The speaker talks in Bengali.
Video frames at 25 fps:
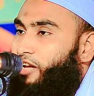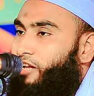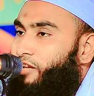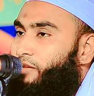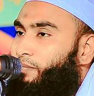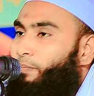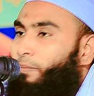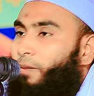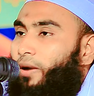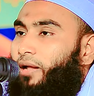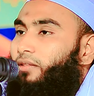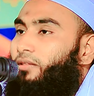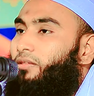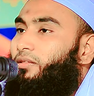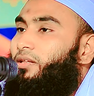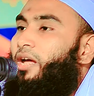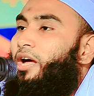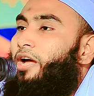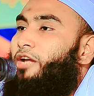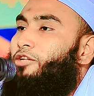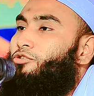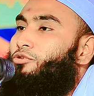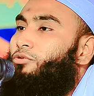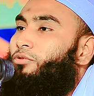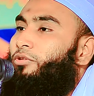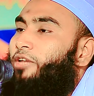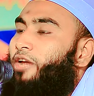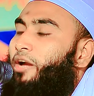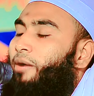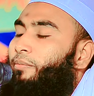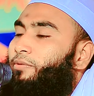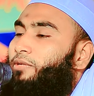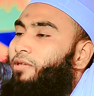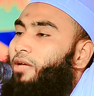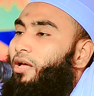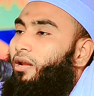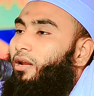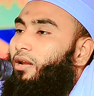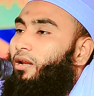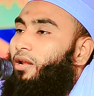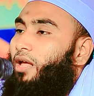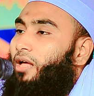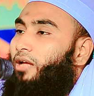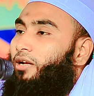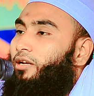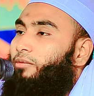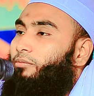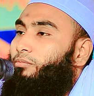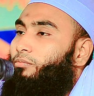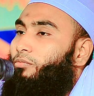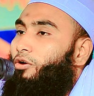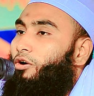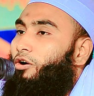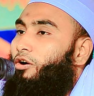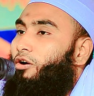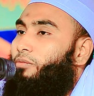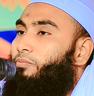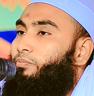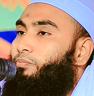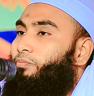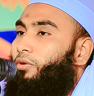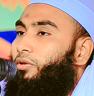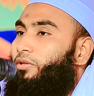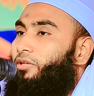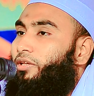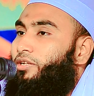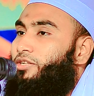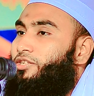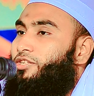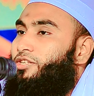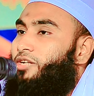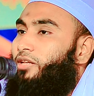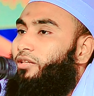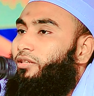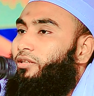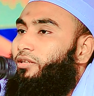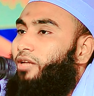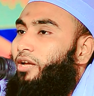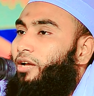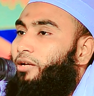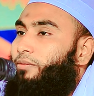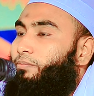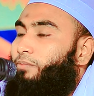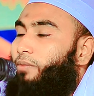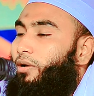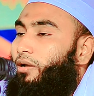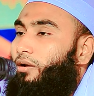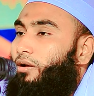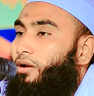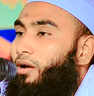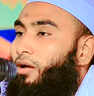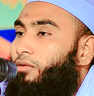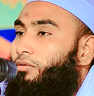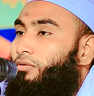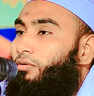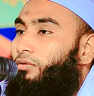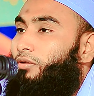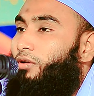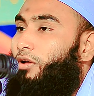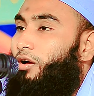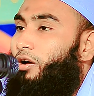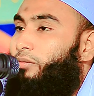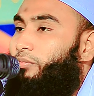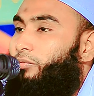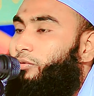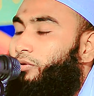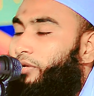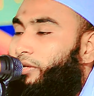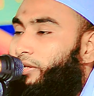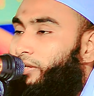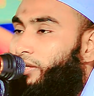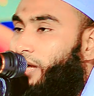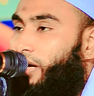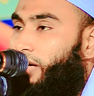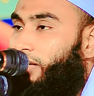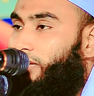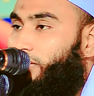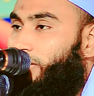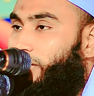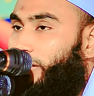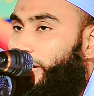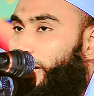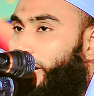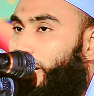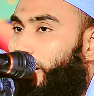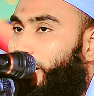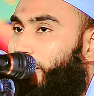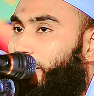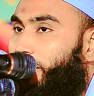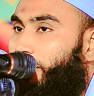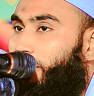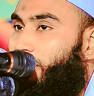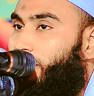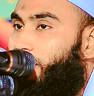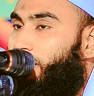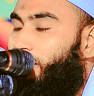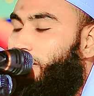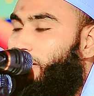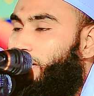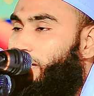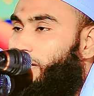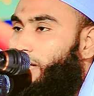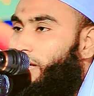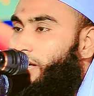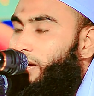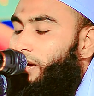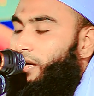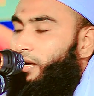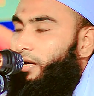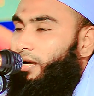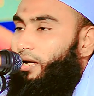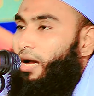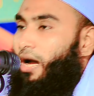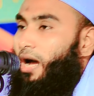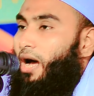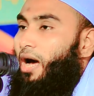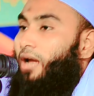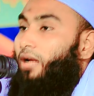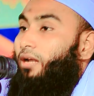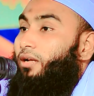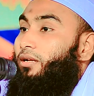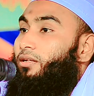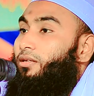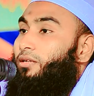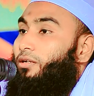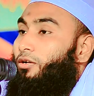এই বান্দা যদি আমি আল্লাহরে মহাব্বতের সাথে একবার আল্লাহ বলে ডাক দেয় কার